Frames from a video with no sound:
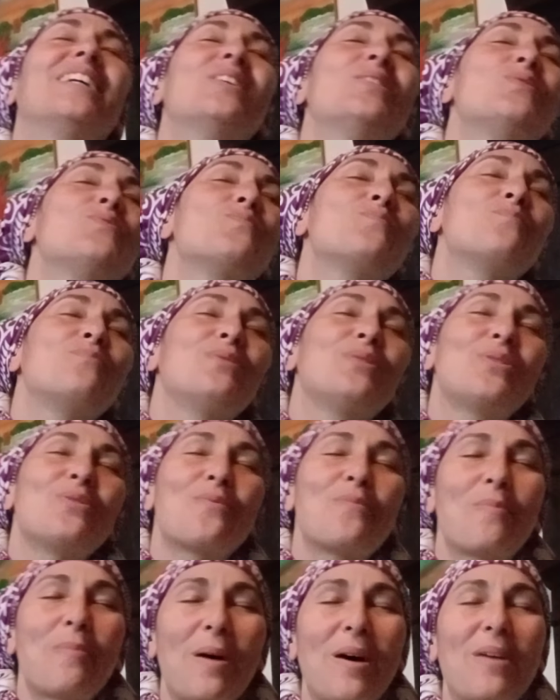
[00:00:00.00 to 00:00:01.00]
Que nous
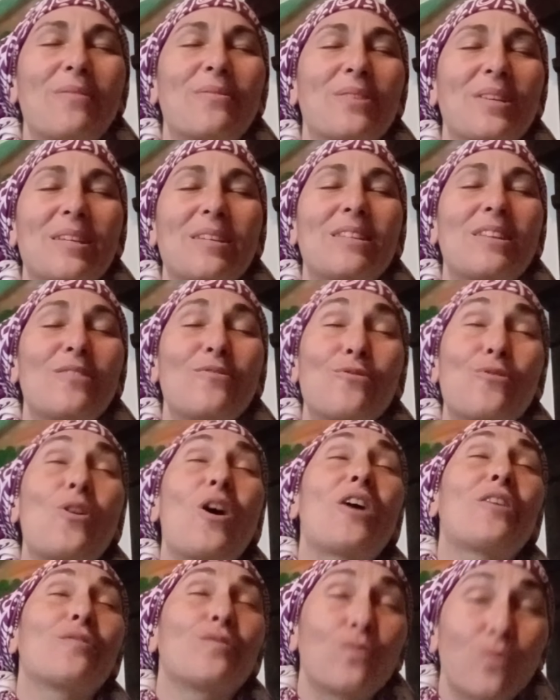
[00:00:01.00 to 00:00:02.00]
puissions pas, oui,
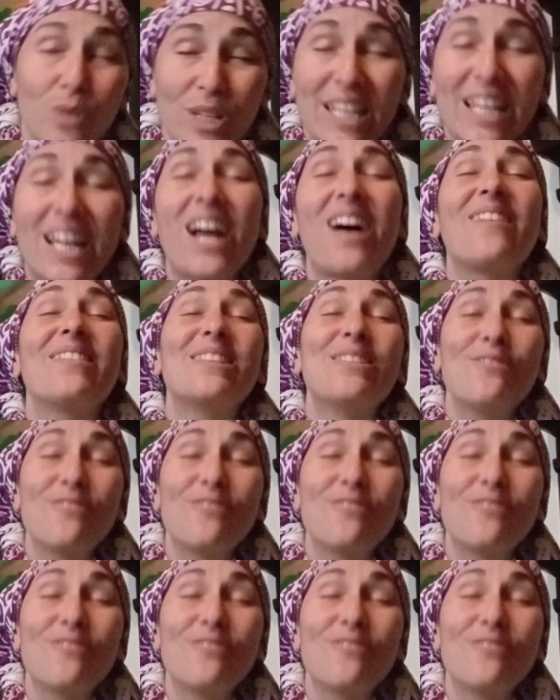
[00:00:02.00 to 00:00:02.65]
devoir fuir en